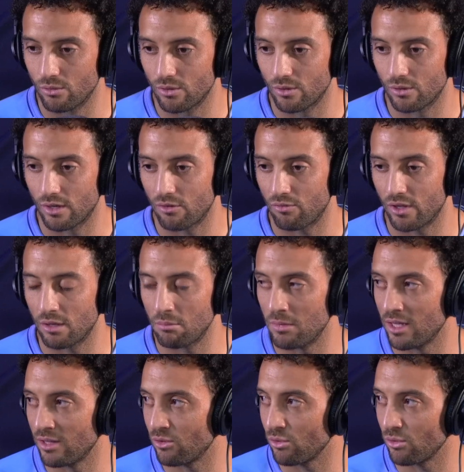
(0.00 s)
un
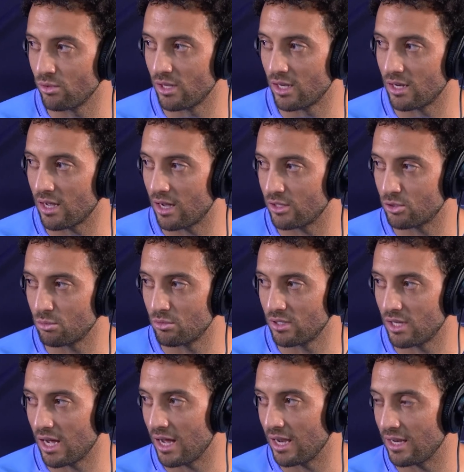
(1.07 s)
riferimento nel calcio
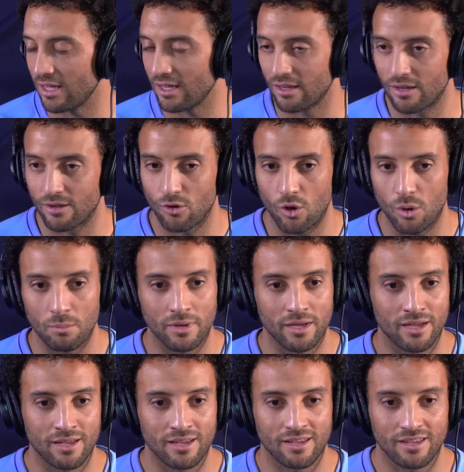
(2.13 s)
mondiale
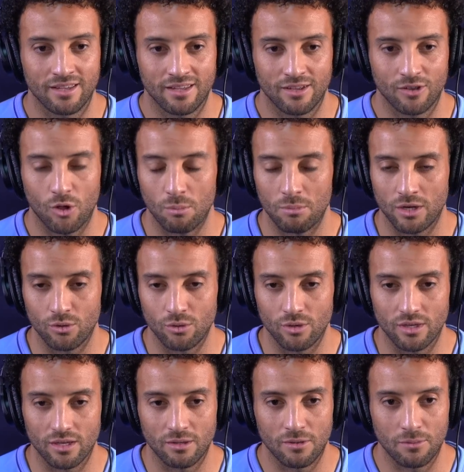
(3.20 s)
come, come
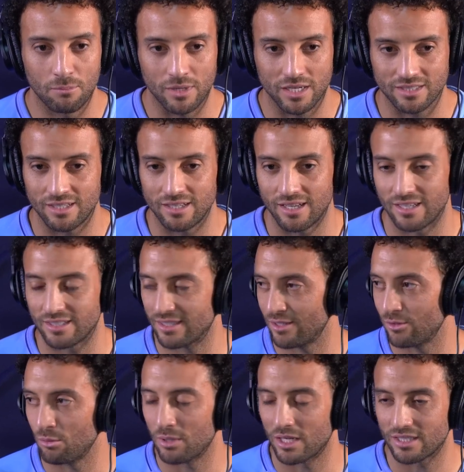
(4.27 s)
lui, brasili
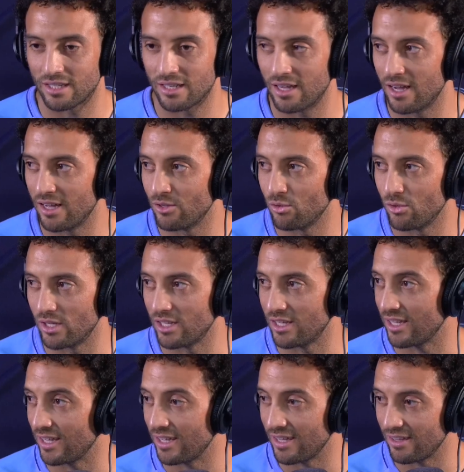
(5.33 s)
essendo brasiliano,
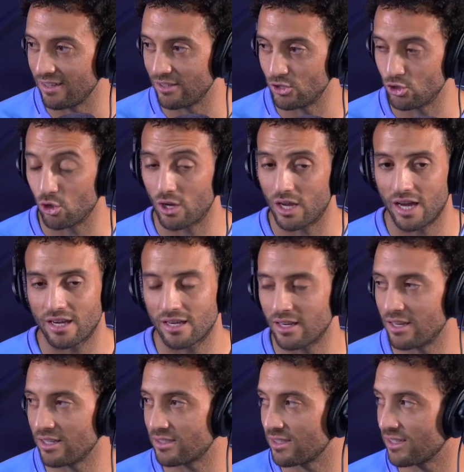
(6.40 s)
e giocare
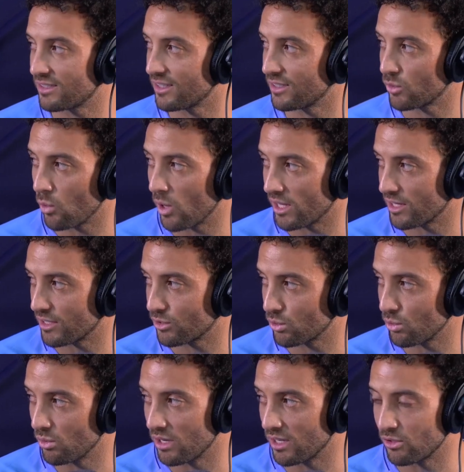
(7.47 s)
nella stessa squadra
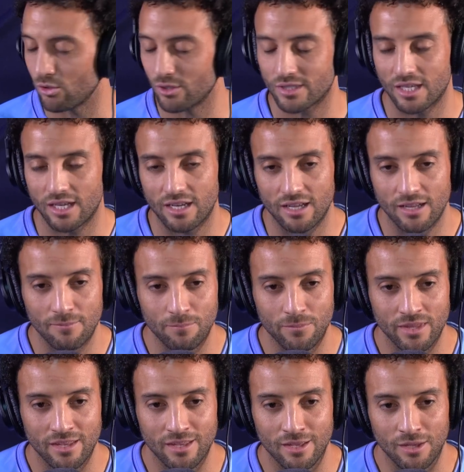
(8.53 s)
sua, indossare
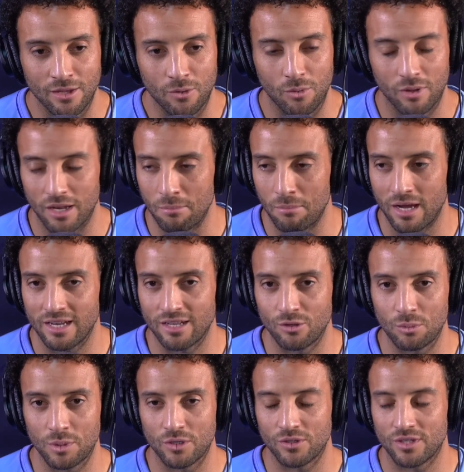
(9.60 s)
quella maglia
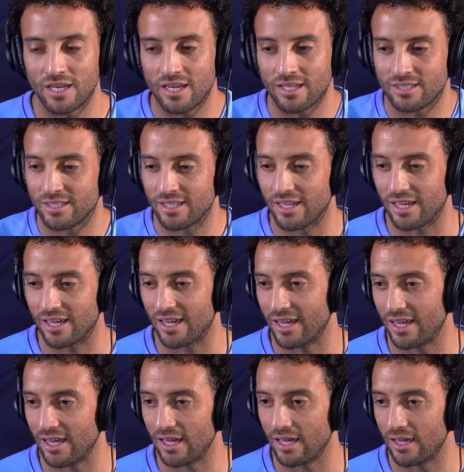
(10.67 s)
numero 10
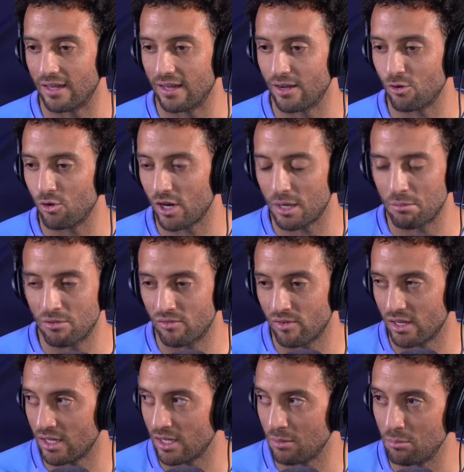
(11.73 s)
è, eh, ancora mi
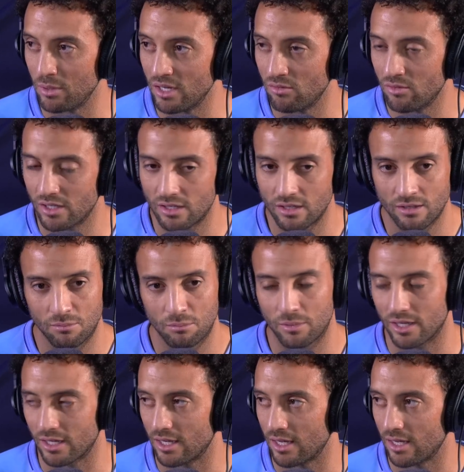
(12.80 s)
viene i brividi
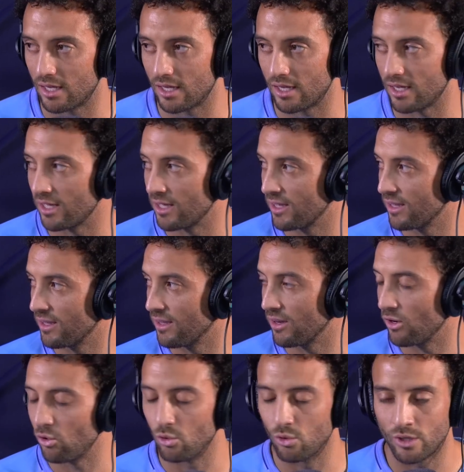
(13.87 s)
perché
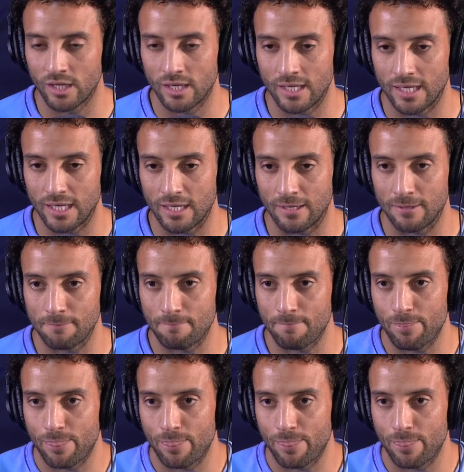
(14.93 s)
lui,